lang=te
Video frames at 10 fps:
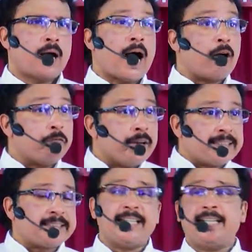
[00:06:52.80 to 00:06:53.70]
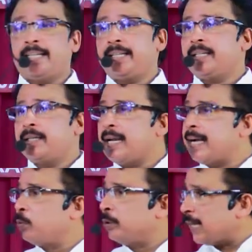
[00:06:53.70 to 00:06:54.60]
ఆ వ్యక్తిని
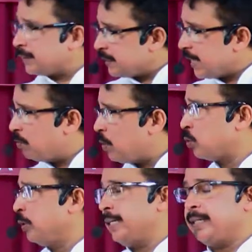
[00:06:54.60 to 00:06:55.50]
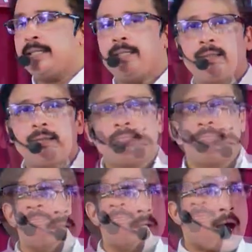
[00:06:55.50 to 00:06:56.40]
లేకపోతే ఆ సేవకుని
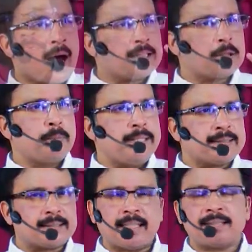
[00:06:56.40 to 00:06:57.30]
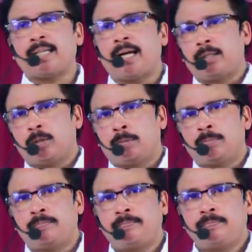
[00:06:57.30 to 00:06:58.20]
ఆత్మీయ సంతానం
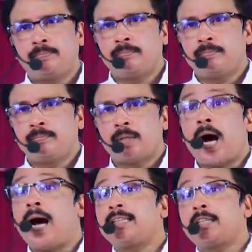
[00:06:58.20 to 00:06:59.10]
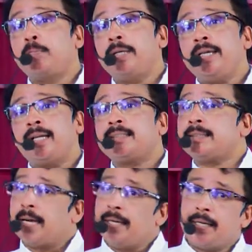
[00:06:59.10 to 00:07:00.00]
ఆత్మీయ
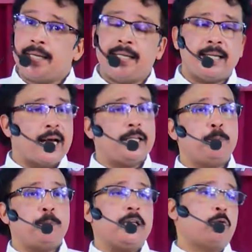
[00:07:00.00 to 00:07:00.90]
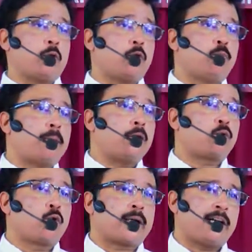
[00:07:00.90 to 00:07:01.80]
తండ్రి అని పిలవడం
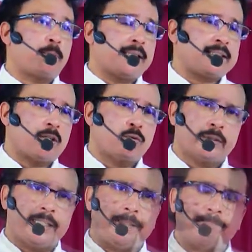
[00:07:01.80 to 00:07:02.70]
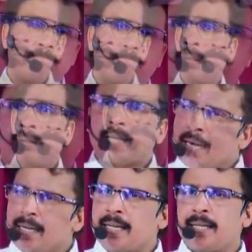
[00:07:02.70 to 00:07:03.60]
మనకు కనబడతా ఉంది
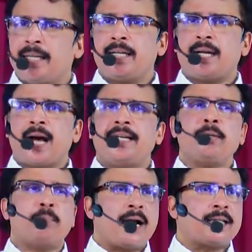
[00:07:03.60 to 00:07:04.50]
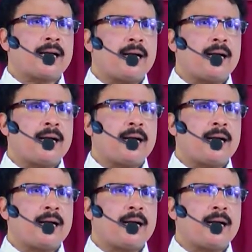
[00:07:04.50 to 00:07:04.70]
తండ్రి అనే మాట